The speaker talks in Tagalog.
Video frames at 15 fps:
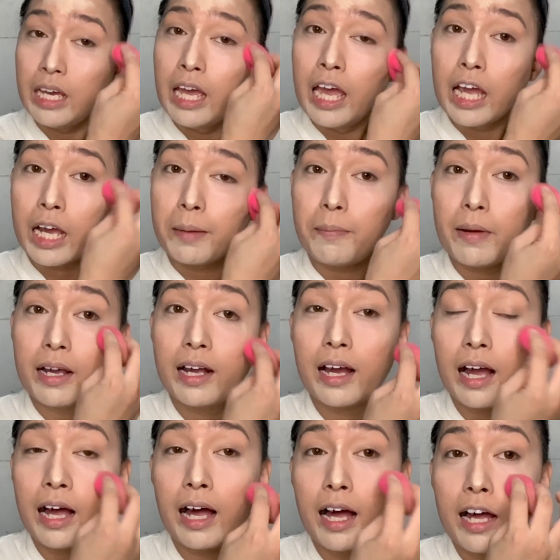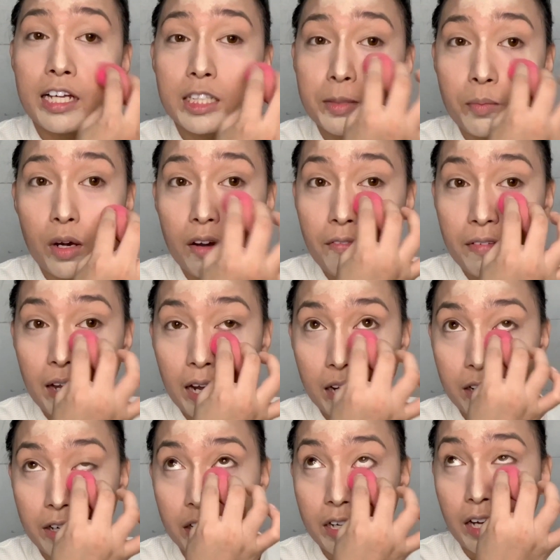kapag ka small
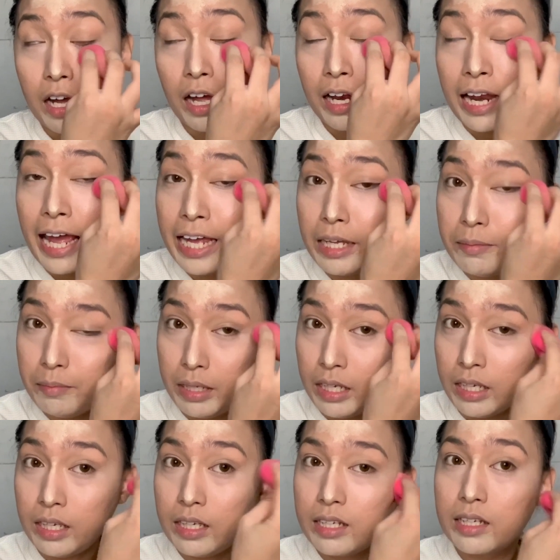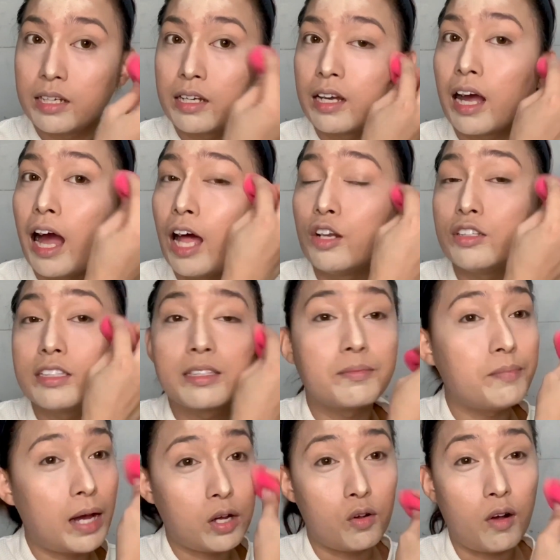vlogger ka, like me, halos
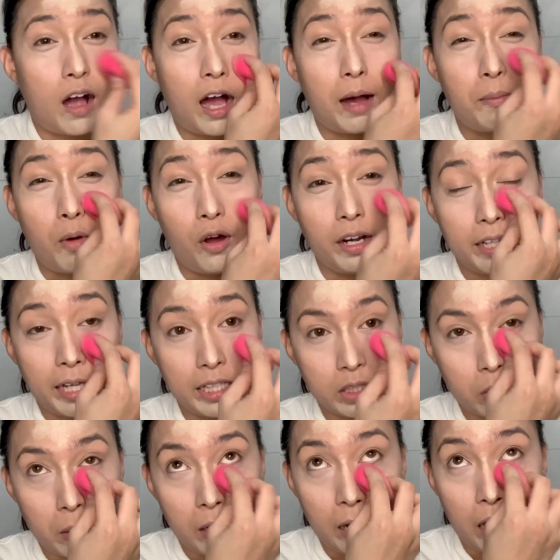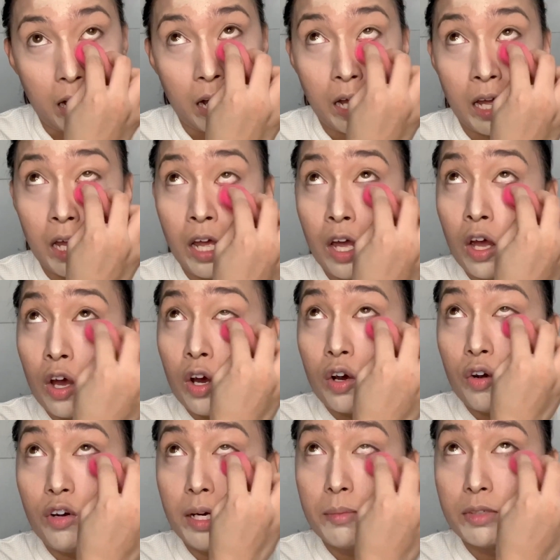bago ka ka-monetize ko lang,
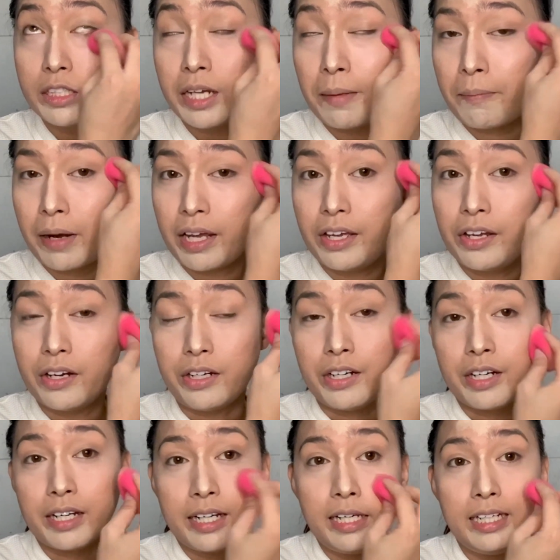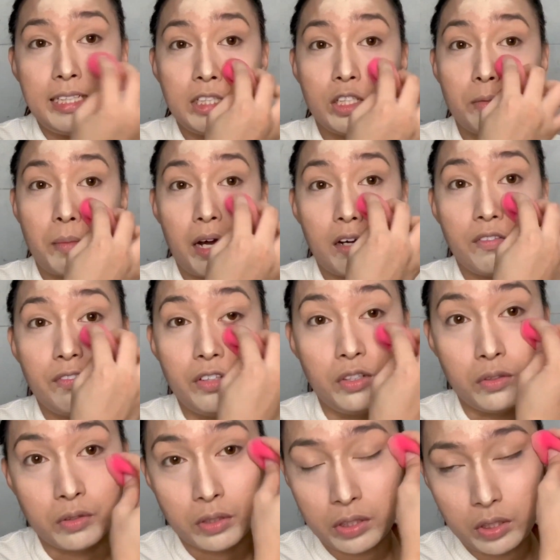uno mo syempre ang i-earn is yung mga
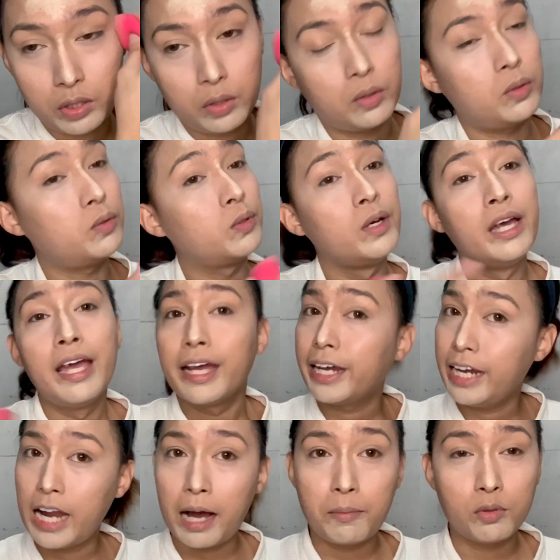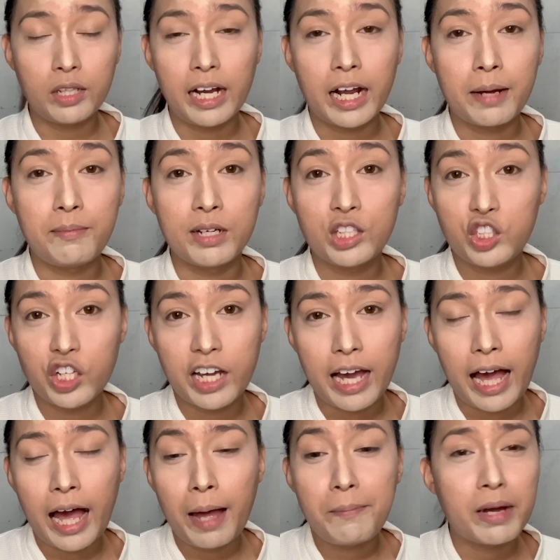views. So, kailangan mo talaga
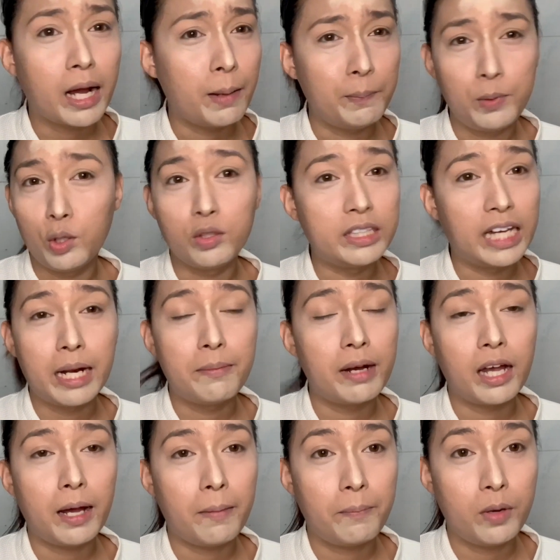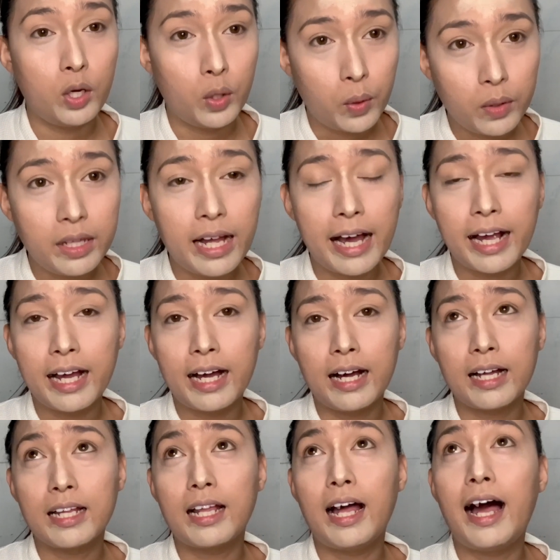magtiyaga, mag-upload ka na mag-upload hanggang
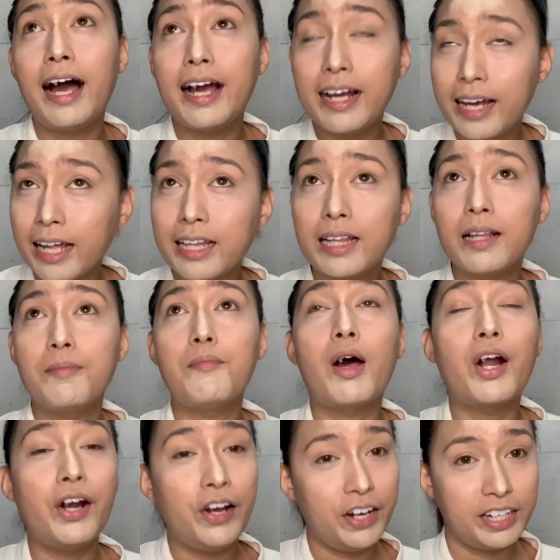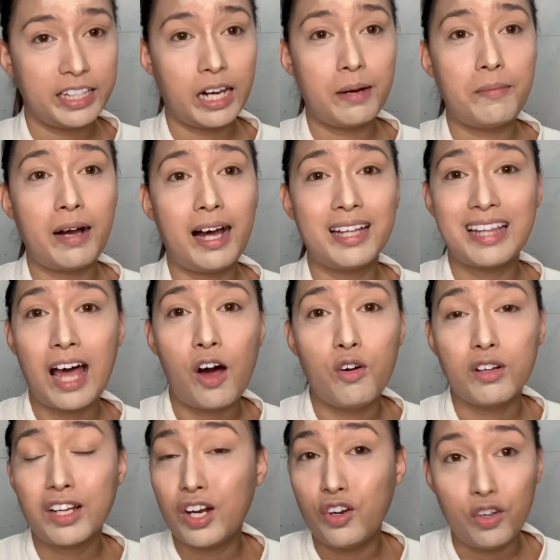hanggat maka-earn ka ng mga
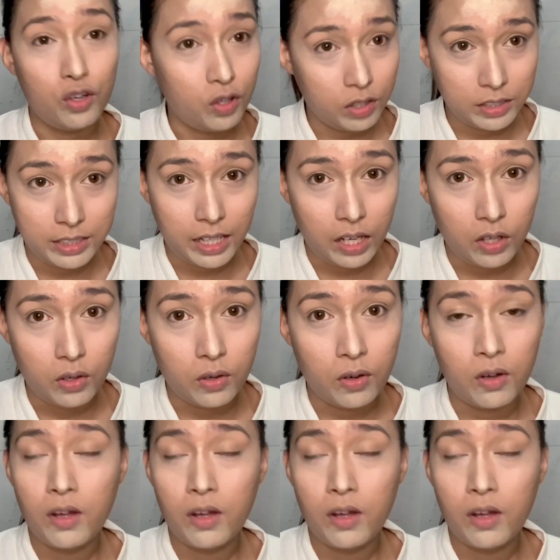taong nanonood sa iyo.